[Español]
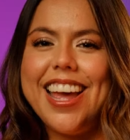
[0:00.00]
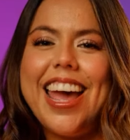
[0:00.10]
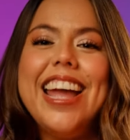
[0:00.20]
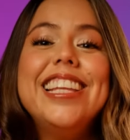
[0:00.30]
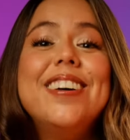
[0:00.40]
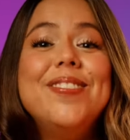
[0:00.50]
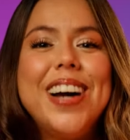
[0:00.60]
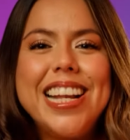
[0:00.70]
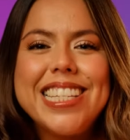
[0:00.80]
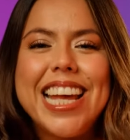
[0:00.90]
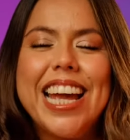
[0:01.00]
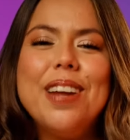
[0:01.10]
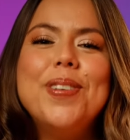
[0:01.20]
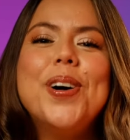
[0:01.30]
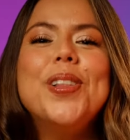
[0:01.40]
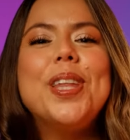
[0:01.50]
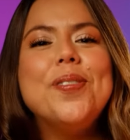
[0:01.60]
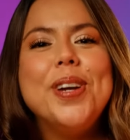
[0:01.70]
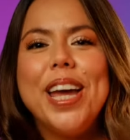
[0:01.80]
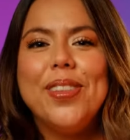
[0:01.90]
En Yambal seguiremos
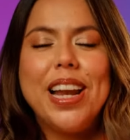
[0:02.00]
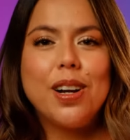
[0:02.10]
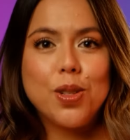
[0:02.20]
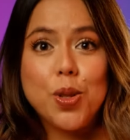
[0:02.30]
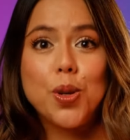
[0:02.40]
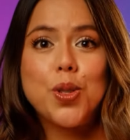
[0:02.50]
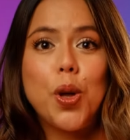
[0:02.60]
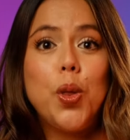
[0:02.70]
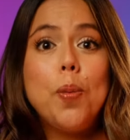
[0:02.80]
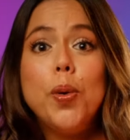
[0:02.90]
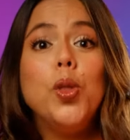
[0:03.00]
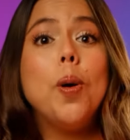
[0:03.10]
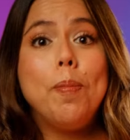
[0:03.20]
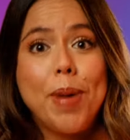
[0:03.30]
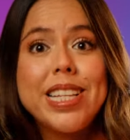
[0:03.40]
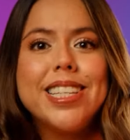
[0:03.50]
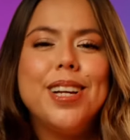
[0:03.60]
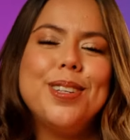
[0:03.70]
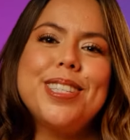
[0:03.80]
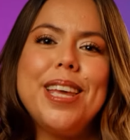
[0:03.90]
contribuyendo a la construcción de un mundo más
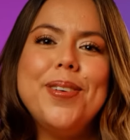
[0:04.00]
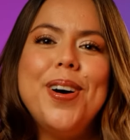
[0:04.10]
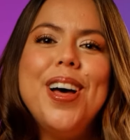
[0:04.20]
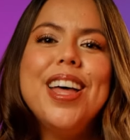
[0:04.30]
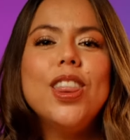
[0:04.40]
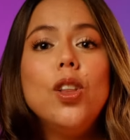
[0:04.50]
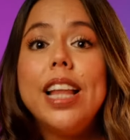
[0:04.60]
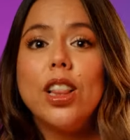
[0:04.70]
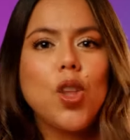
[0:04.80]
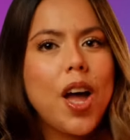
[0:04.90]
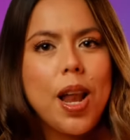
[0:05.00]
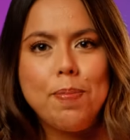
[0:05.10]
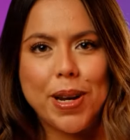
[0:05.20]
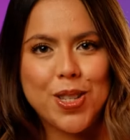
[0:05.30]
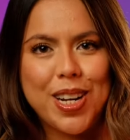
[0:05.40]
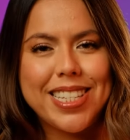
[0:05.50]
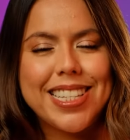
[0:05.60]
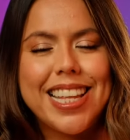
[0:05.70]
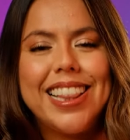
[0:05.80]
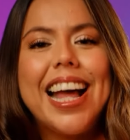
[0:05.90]
inclusivo donde todas las personas se
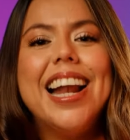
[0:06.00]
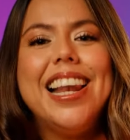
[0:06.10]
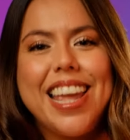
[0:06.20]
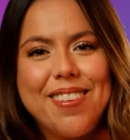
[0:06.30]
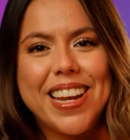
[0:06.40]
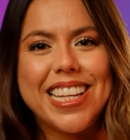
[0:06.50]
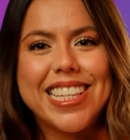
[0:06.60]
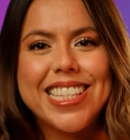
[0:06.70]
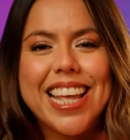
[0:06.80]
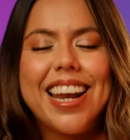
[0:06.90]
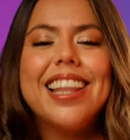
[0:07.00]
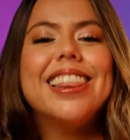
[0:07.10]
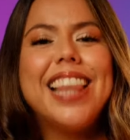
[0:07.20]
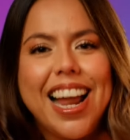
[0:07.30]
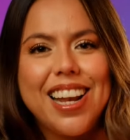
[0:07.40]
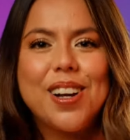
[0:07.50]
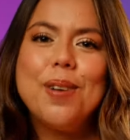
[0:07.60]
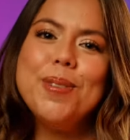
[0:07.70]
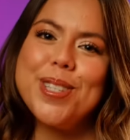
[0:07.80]
sientan libres de ser tal como